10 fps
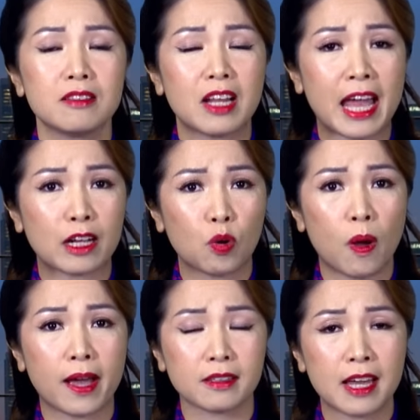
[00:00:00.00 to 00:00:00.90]
hàng
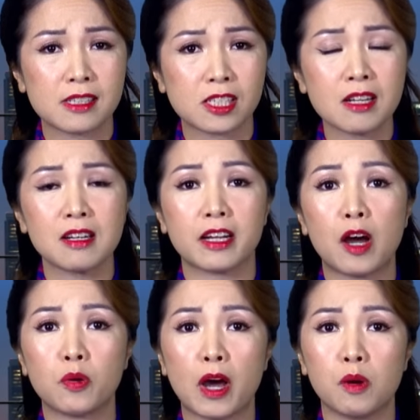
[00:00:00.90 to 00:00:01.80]
loạt đang sức là
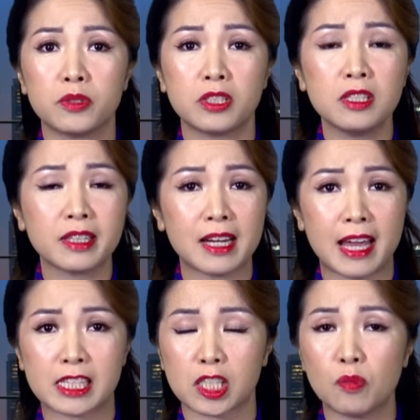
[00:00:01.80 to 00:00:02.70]
đau đầu trước cái
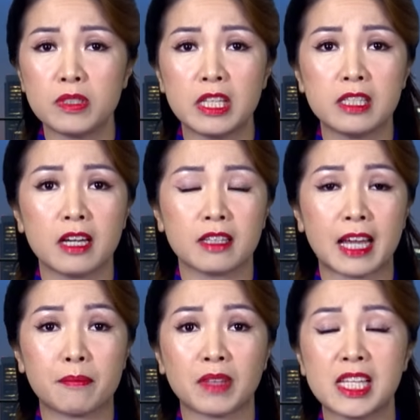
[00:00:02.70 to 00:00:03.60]
làn sóng di dân
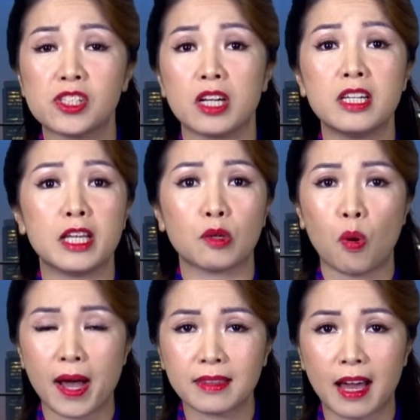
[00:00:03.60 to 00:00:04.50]
cảm thấy trở nên
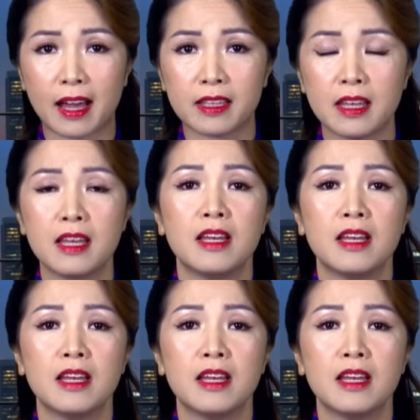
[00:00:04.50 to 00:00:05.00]
quá tải